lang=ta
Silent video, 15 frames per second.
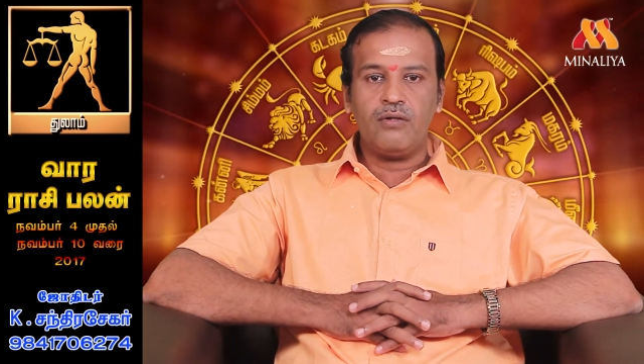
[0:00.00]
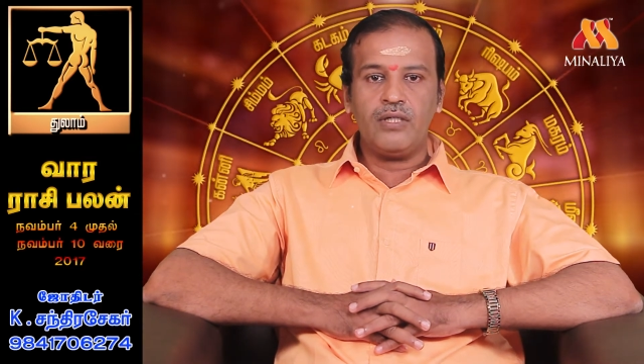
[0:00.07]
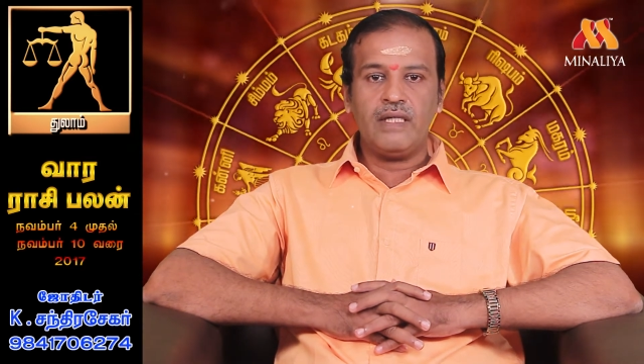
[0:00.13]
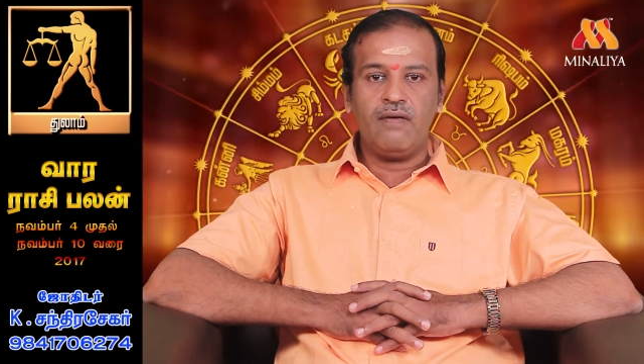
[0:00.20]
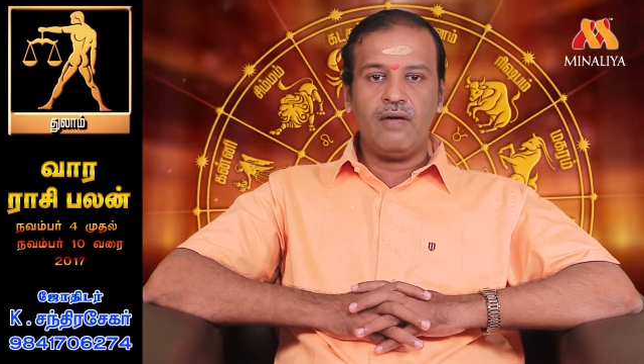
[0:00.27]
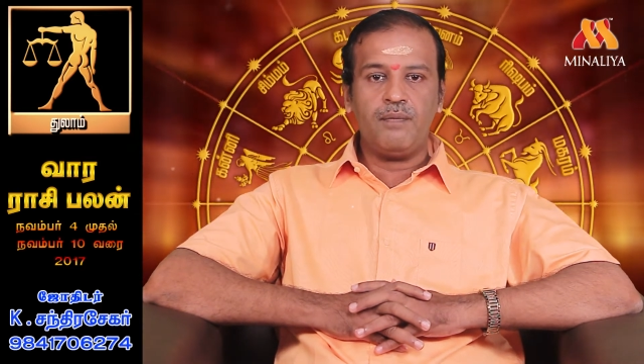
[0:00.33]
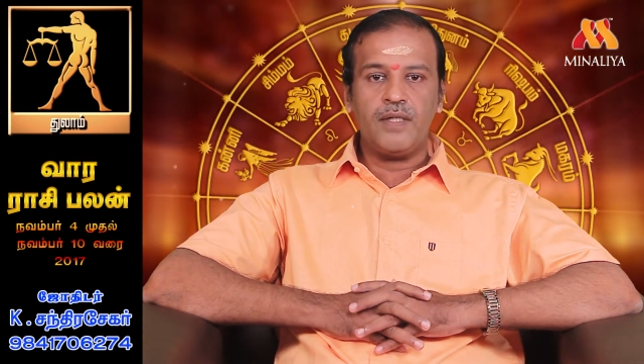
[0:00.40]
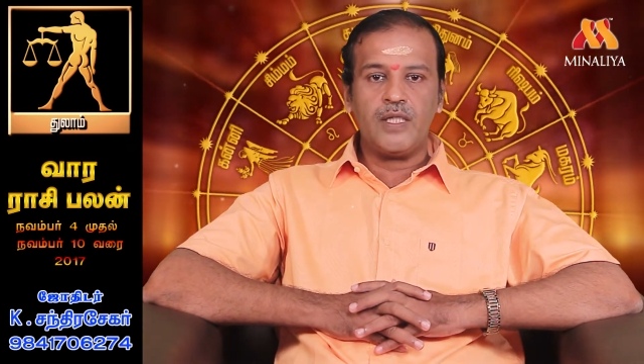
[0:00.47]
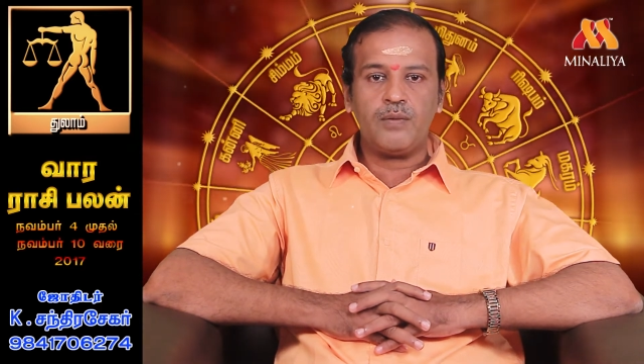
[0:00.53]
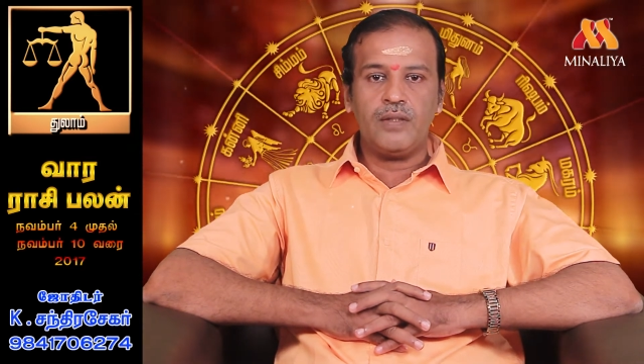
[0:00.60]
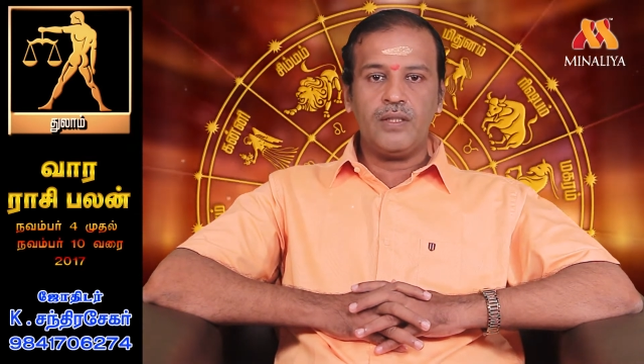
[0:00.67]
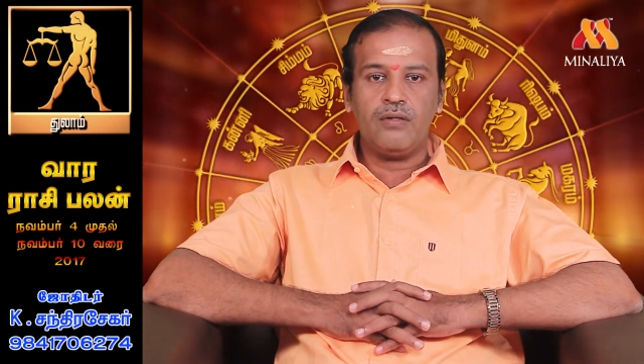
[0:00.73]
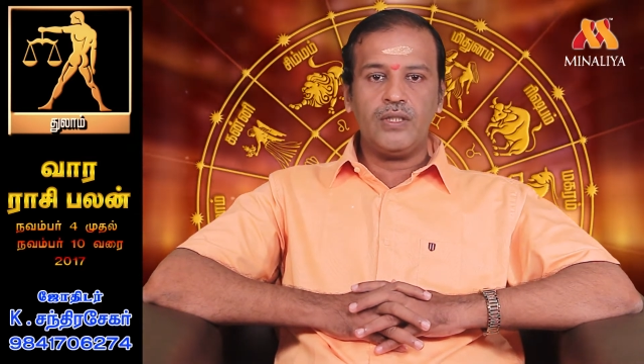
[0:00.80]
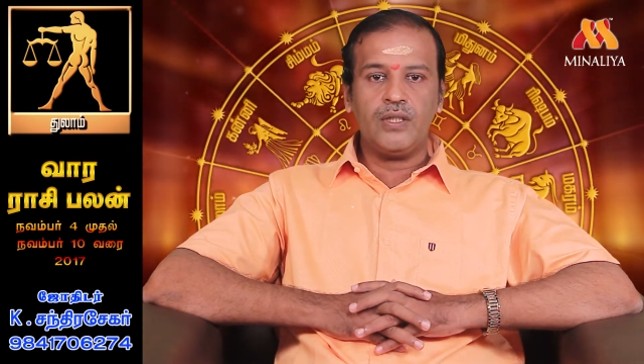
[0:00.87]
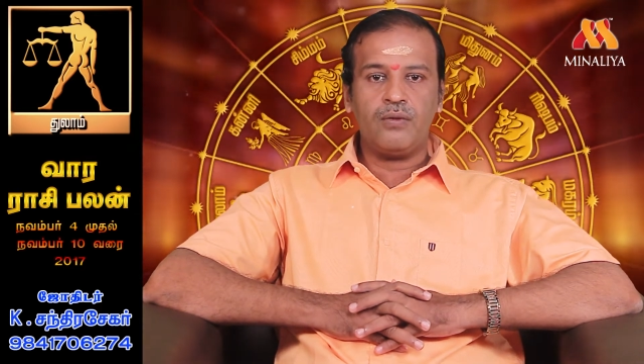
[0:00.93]
கொஞ்சம் டெவலப்மெண்ட்ஸ்
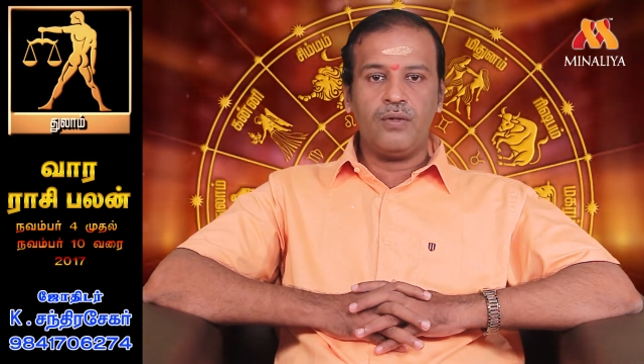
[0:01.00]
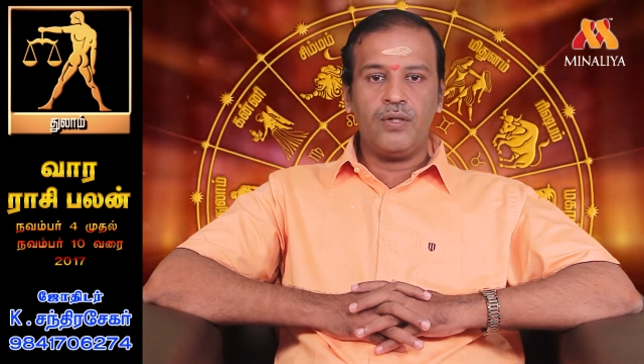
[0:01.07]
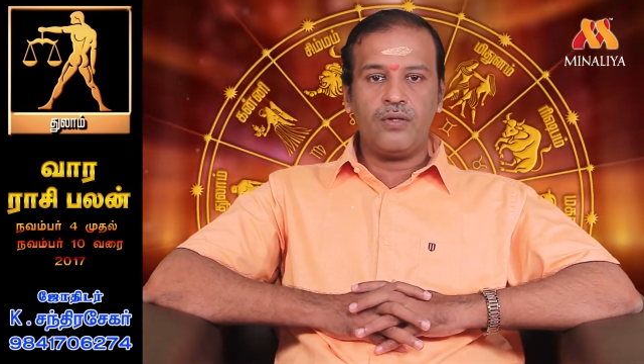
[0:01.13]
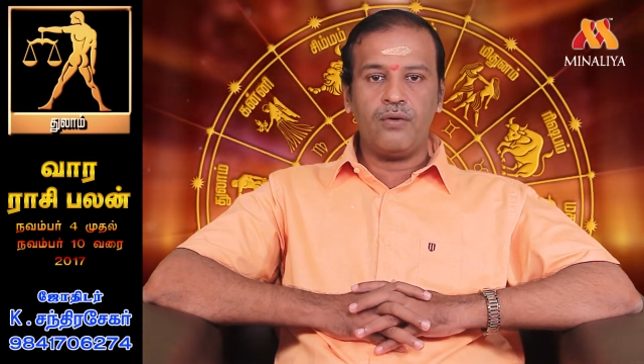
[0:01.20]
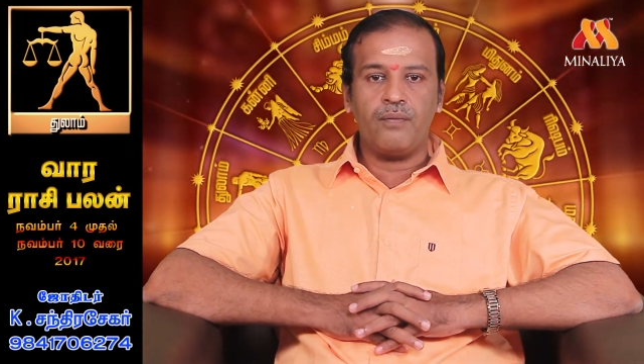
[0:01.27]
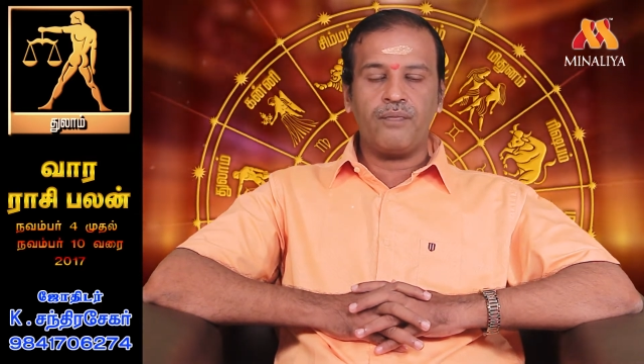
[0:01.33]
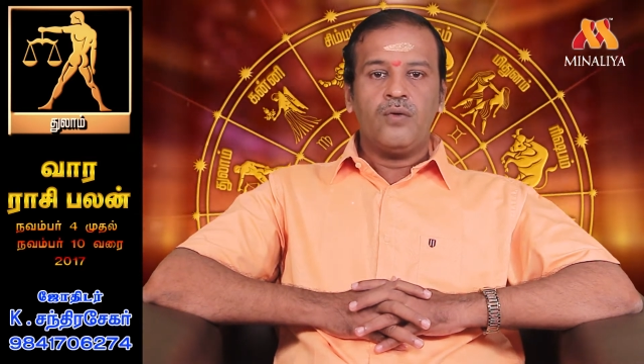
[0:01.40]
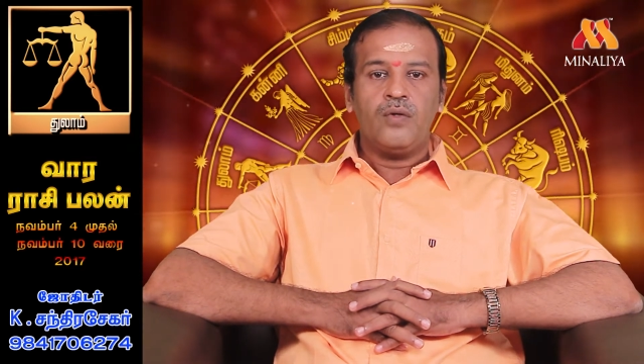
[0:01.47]
வந்து கொஞ்சம் கொடுக்கும்